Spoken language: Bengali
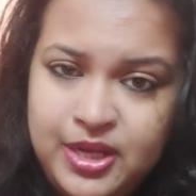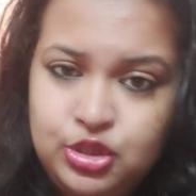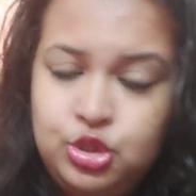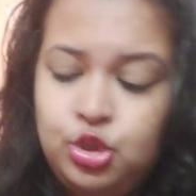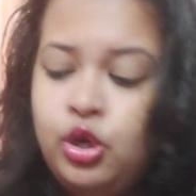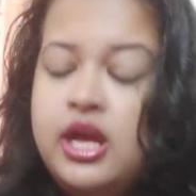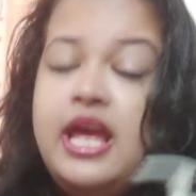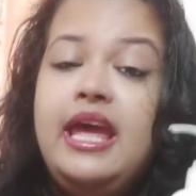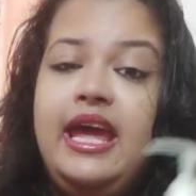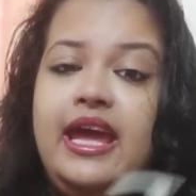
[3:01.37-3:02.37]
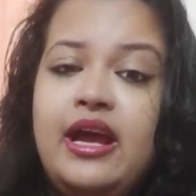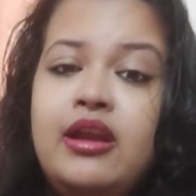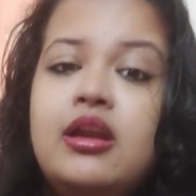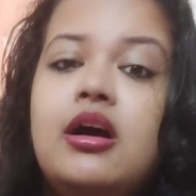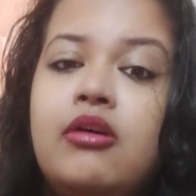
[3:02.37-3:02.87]
পাচ্ছ
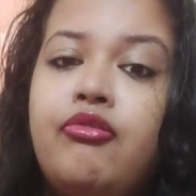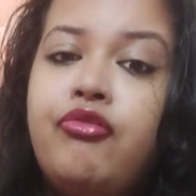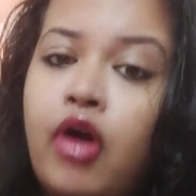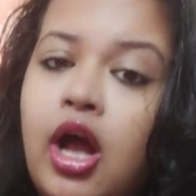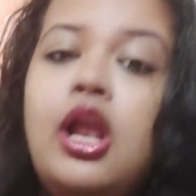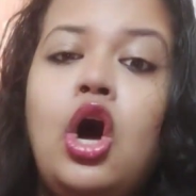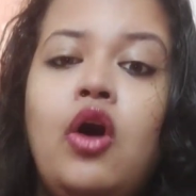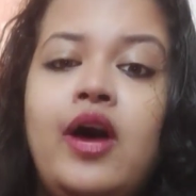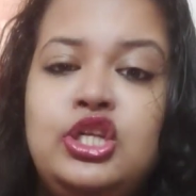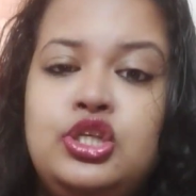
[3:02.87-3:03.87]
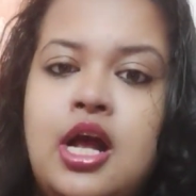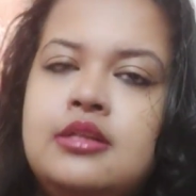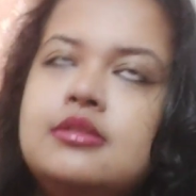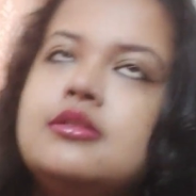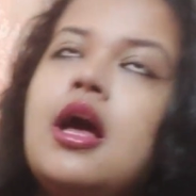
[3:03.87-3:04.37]
হেয়ার ফল হওয়ার
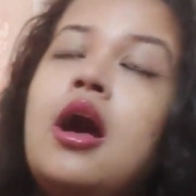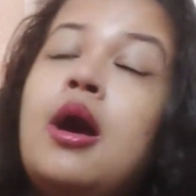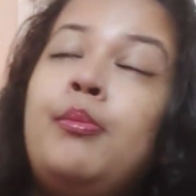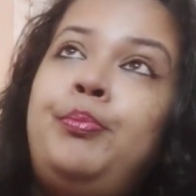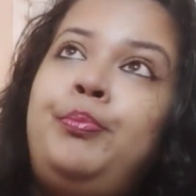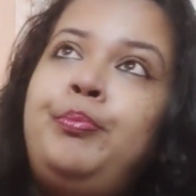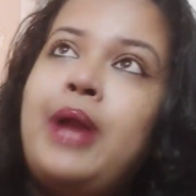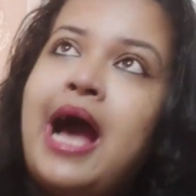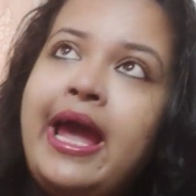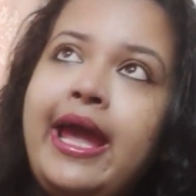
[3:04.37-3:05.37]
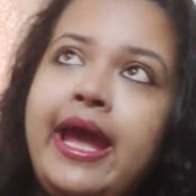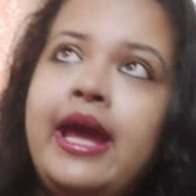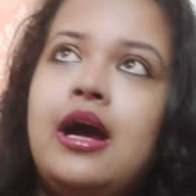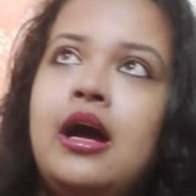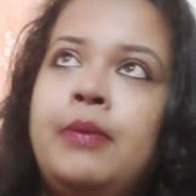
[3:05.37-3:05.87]
চান্স প্রায়
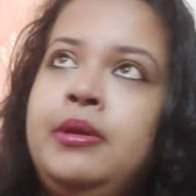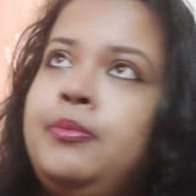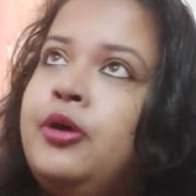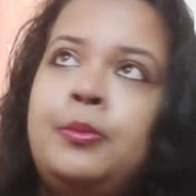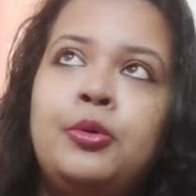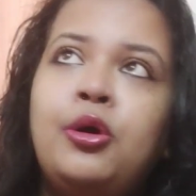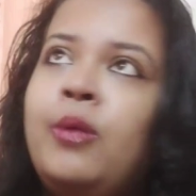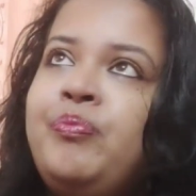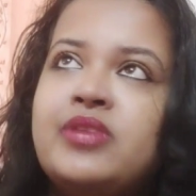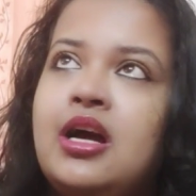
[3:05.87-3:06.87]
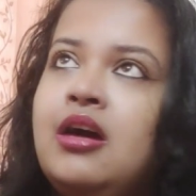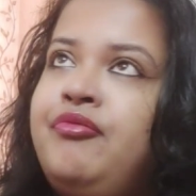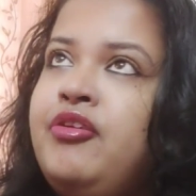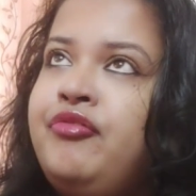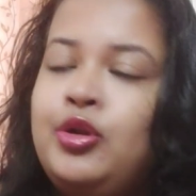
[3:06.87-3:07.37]
আমি বলবো
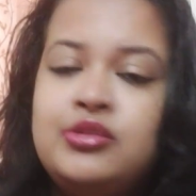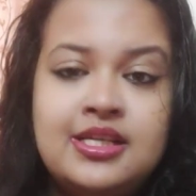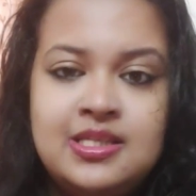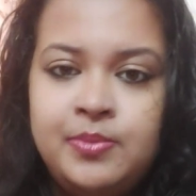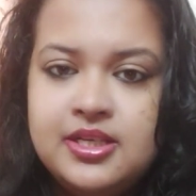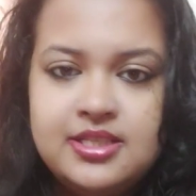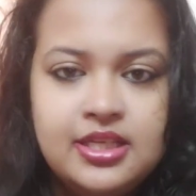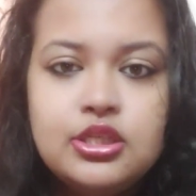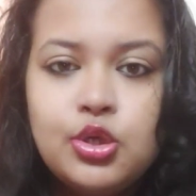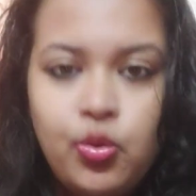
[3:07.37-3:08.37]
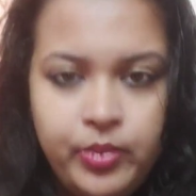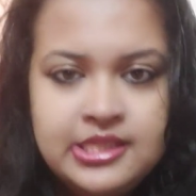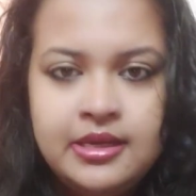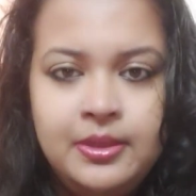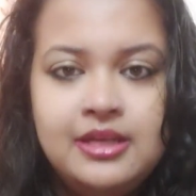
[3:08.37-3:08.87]
ফিফটি টু সিক্সটি পার্সেন্ট কমে
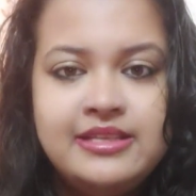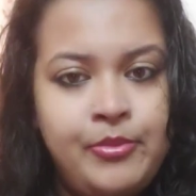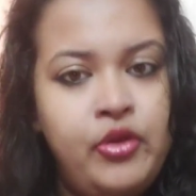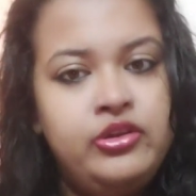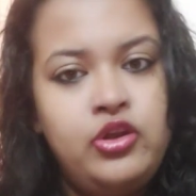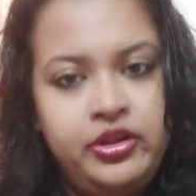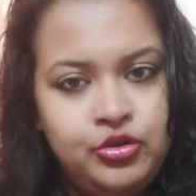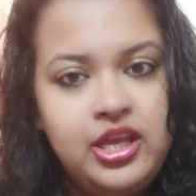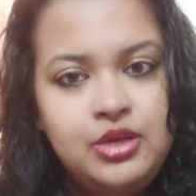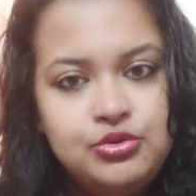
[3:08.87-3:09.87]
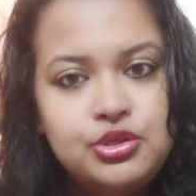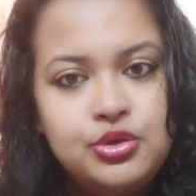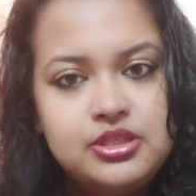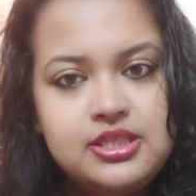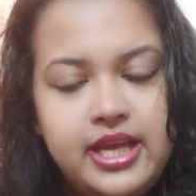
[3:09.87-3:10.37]
যায় বিকজ আমি হয়তো অনেক ধরে ইউজ
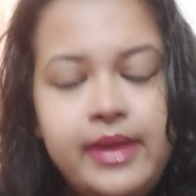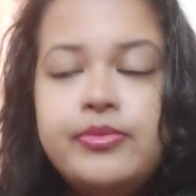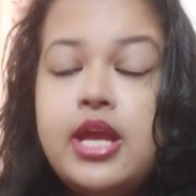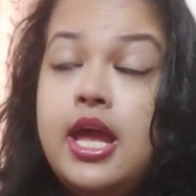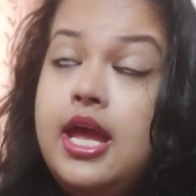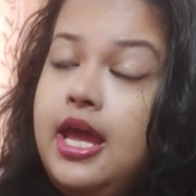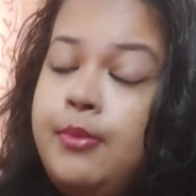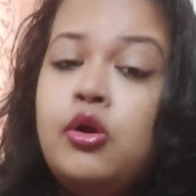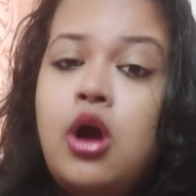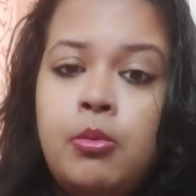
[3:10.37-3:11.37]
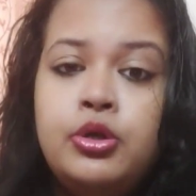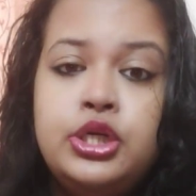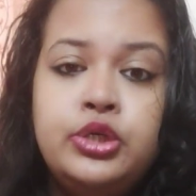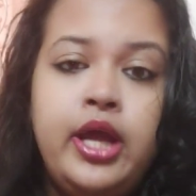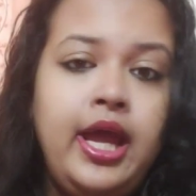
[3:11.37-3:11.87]
করছি এবং
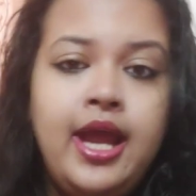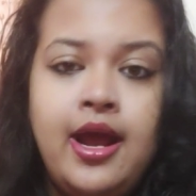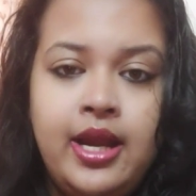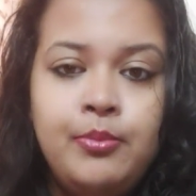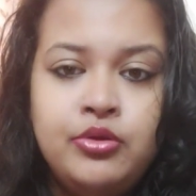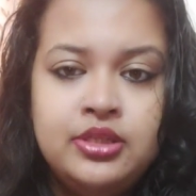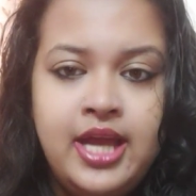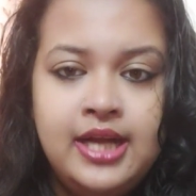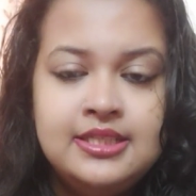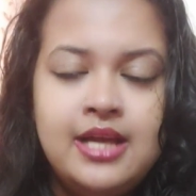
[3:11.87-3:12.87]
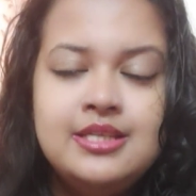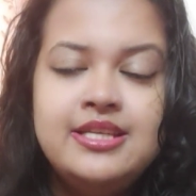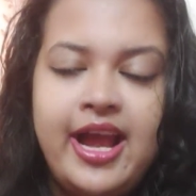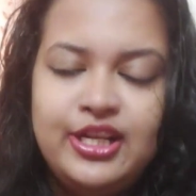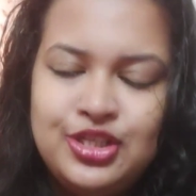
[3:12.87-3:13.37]
অবশ্যই হেয়ারের মধ্যে একটা
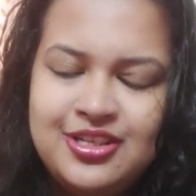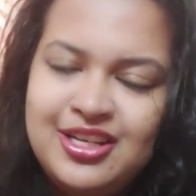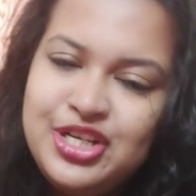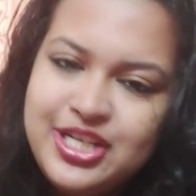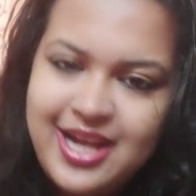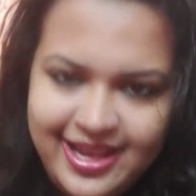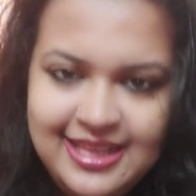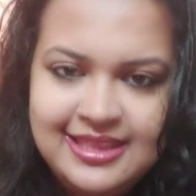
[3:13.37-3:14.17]
ন্যাচারাল শাইন